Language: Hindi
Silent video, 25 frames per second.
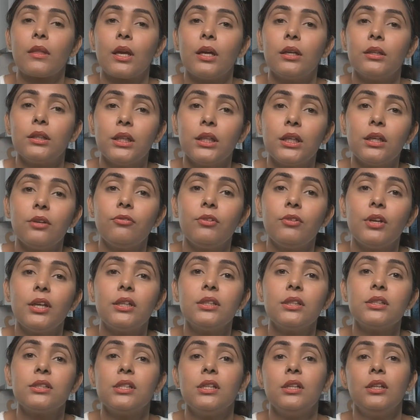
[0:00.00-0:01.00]
ठीक है
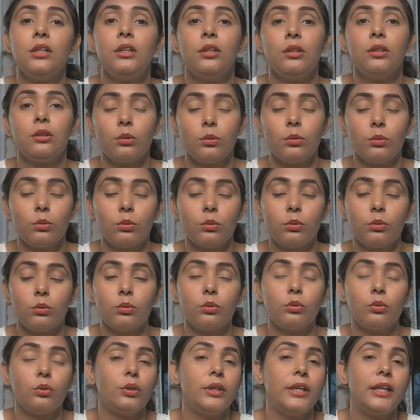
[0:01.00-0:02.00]
फ्रेंड्स तो
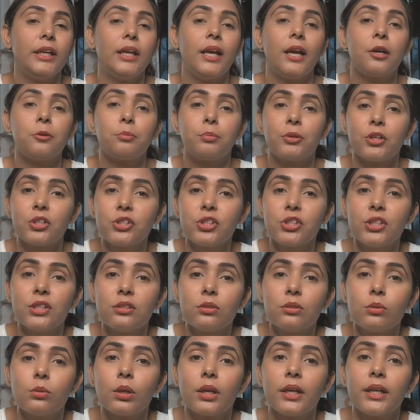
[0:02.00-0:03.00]
नेल आर्ट ब्रशेज
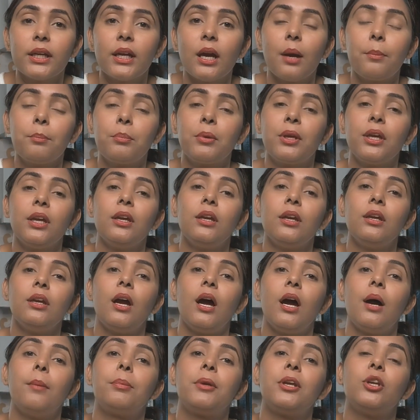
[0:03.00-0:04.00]
हो गए आपके
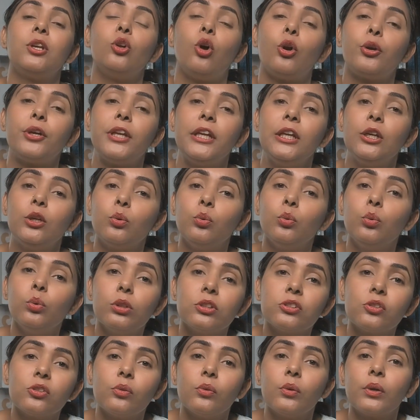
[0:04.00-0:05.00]
आपके डॉटिंग
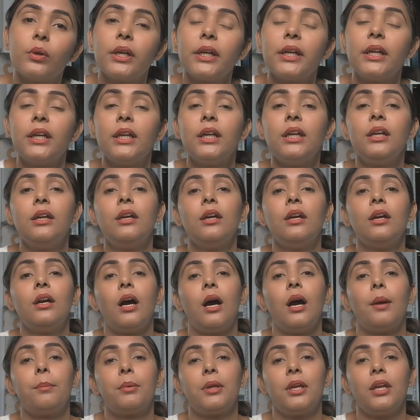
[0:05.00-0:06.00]
टूल्स हो गए
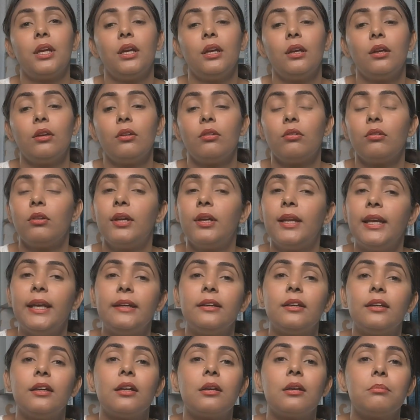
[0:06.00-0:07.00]
आपके
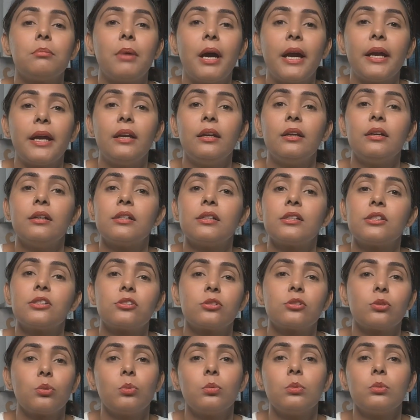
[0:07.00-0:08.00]
ग्लिटर माइलर
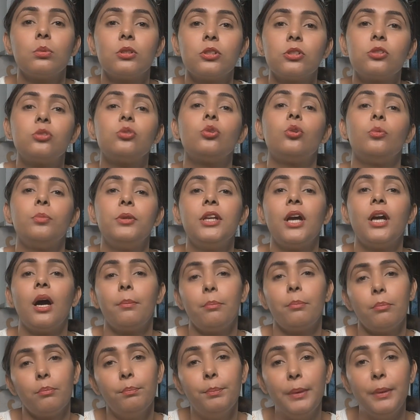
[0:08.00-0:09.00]
स्टोन्स जो भी
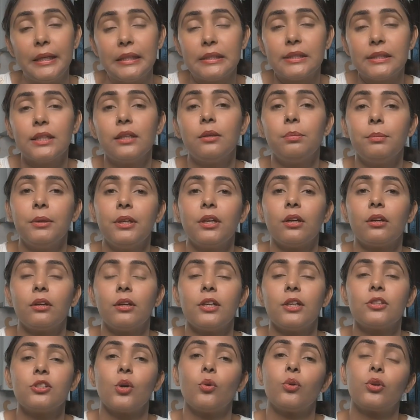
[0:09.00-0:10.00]
आप बेसिक में
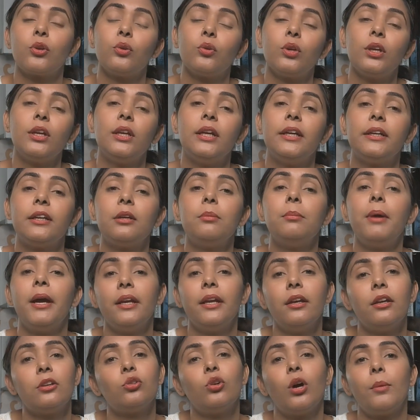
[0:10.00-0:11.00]
रखना चाहो क्योंकि ग्लिटर
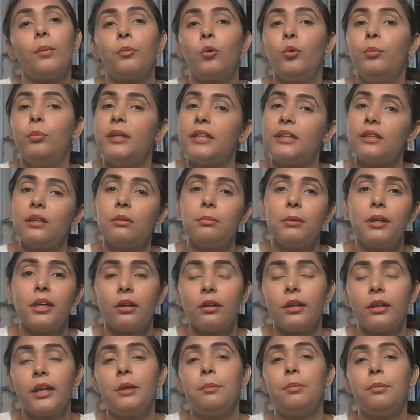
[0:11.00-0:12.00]
माइलर तो आपको बेसिक में
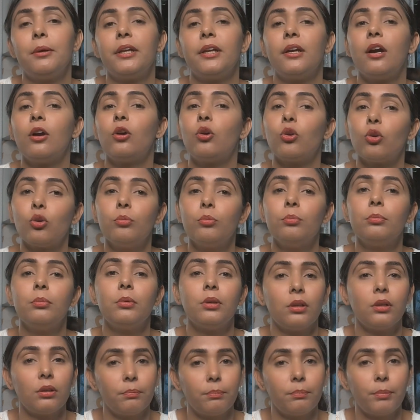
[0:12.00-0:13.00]
रखना ही पड़ेगा क्रोम
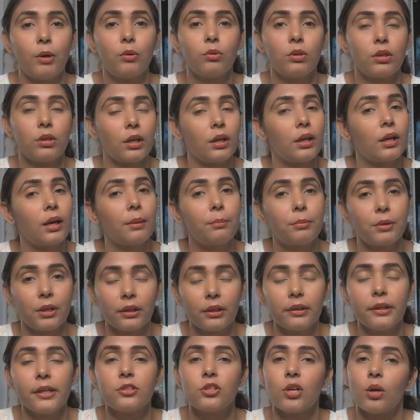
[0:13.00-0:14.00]
पाउडर अगर आप
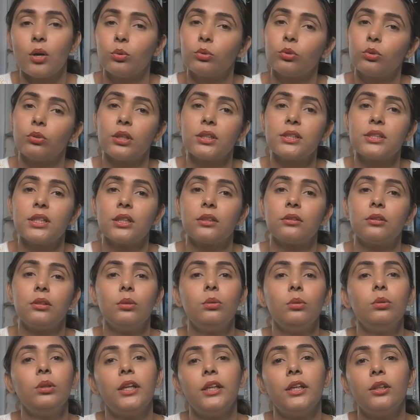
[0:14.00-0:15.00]
रखना चाहो तो रख सकते
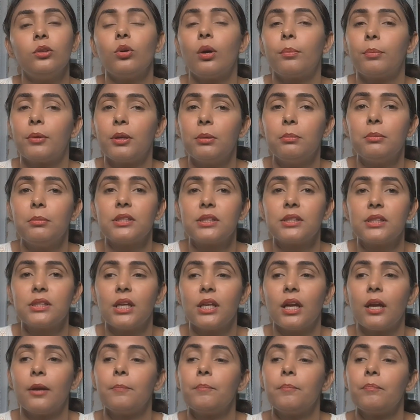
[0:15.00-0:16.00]
हो नहीं तो आपकी मर्जी
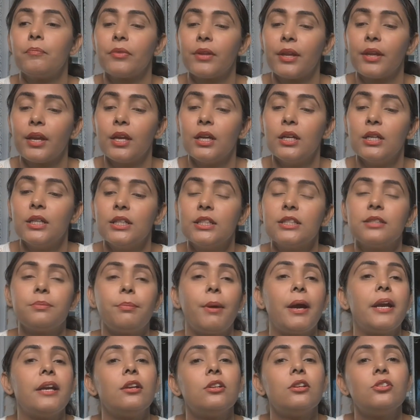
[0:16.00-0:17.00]
है
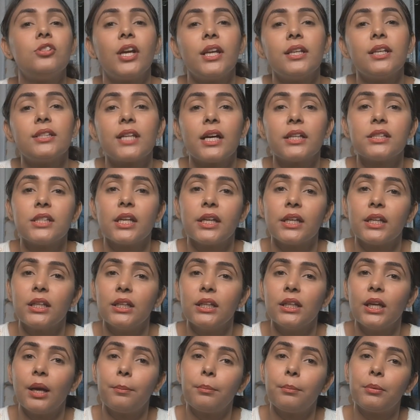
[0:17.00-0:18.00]
स्पाइडर जेल्स आ
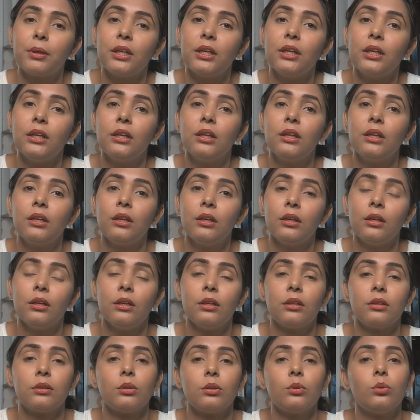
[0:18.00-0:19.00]
जाएंगी आपकी
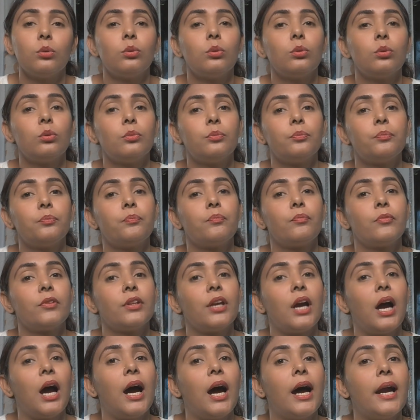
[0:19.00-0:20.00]
तो
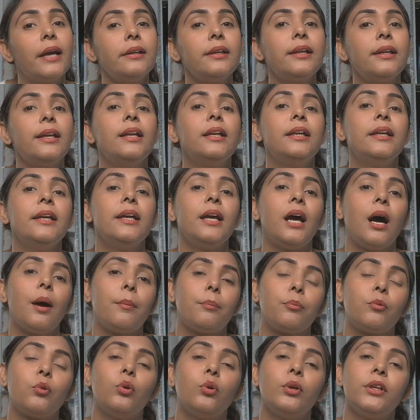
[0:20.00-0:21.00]
आर्ट के लिए
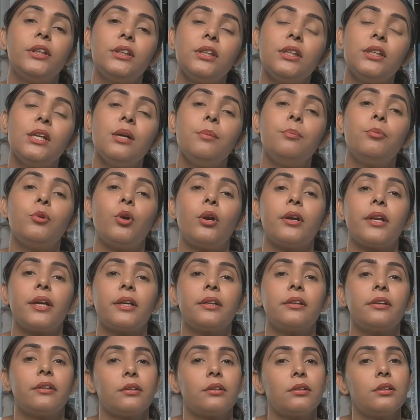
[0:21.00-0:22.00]
आपको इतना
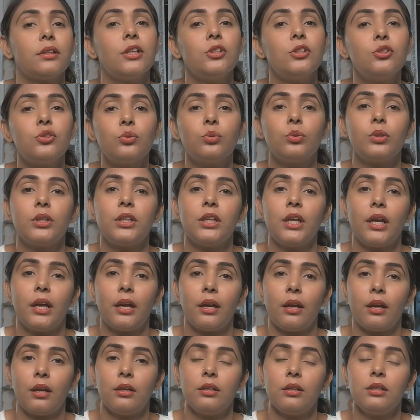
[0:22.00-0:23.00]
प्रोडक्ट रखना ज़रूरी है
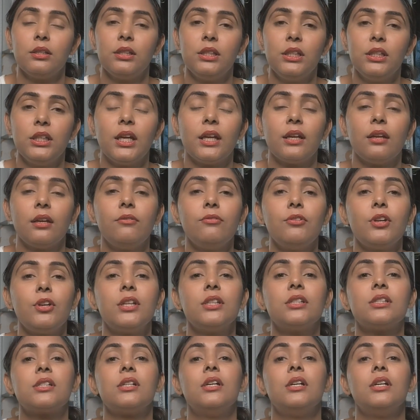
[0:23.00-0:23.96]
ठीक है ना फ्रेंड्स